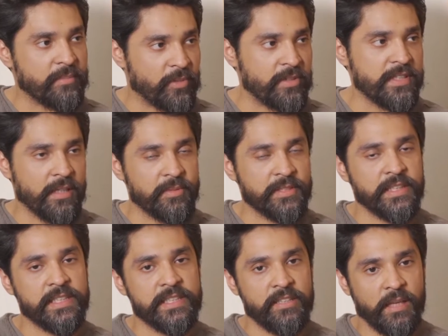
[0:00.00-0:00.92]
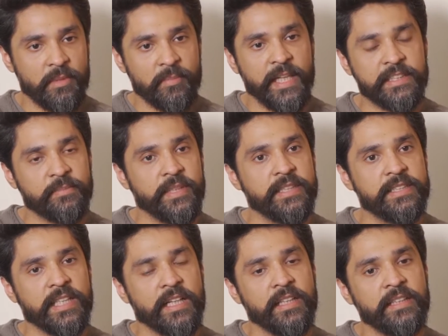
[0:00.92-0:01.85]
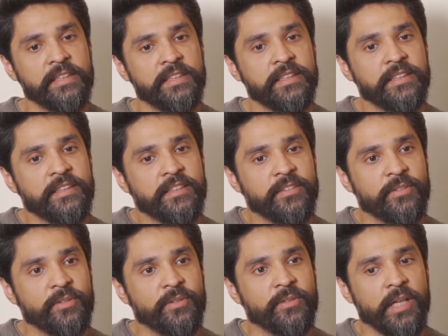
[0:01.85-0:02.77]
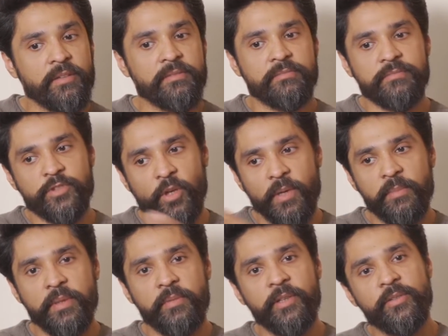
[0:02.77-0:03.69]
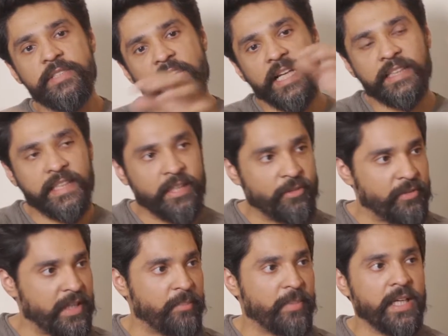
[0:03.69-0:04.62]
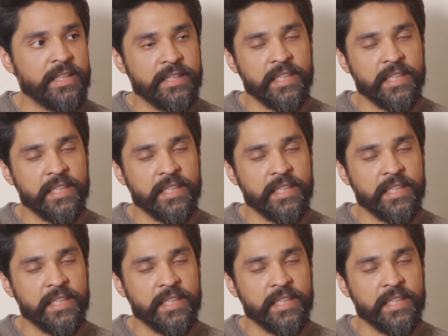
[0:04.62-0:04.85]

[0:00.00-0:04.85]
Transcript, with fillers: সেন্ট পলসে আমার সাথে ছিল আমার ব্যাচমেট যারা তো কারণ সবাই বিভিন্ন জায়গা থেকে কেউ নেপালে